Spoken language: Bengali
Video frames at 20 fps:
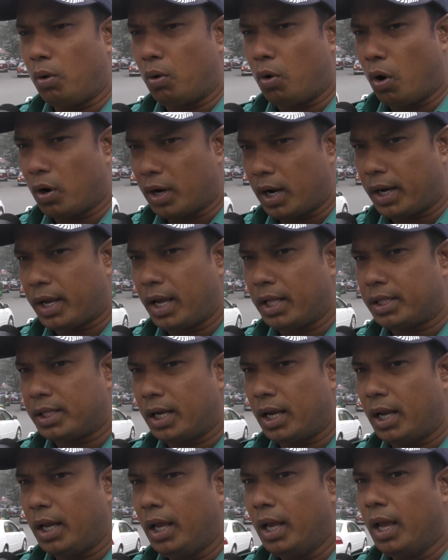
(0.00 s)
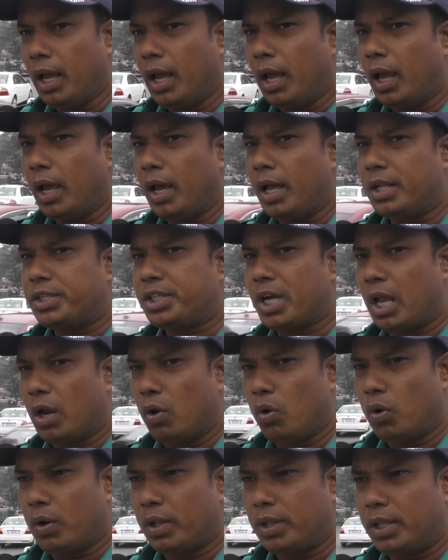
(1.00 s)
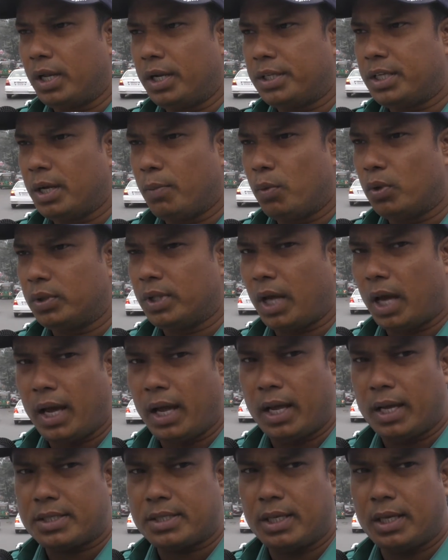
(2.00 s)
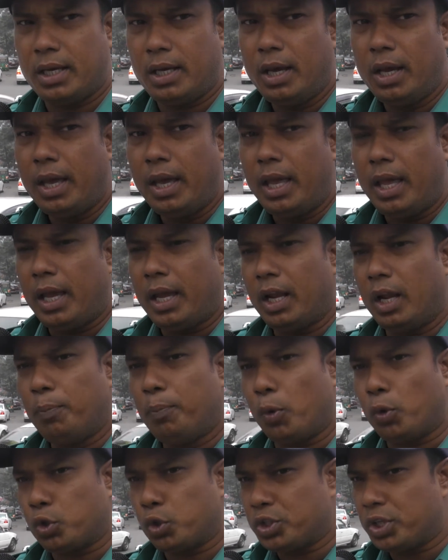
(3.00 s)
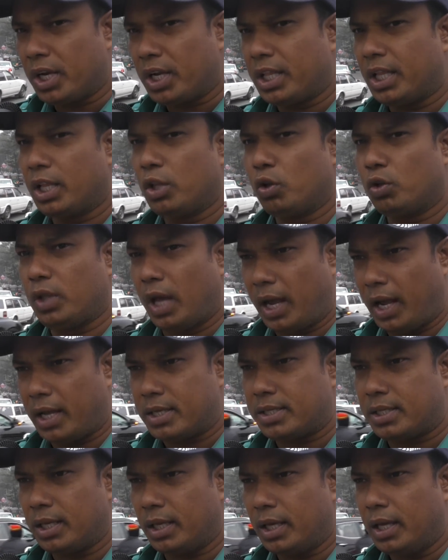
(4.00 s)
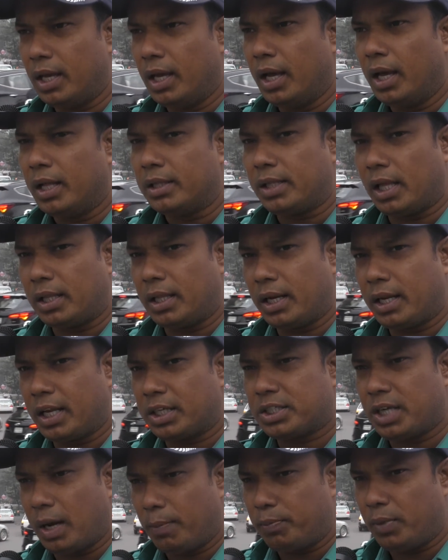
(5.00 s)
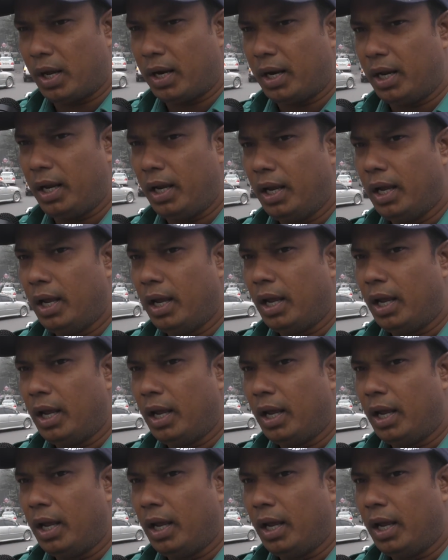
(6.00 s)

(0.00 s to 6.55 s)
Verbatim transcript: ঘটার ক্ষেত্রে চালকদের যেমন দায় আছে এখানে পথচারীদেরও দায় আছে তাদেরকে সাবধানে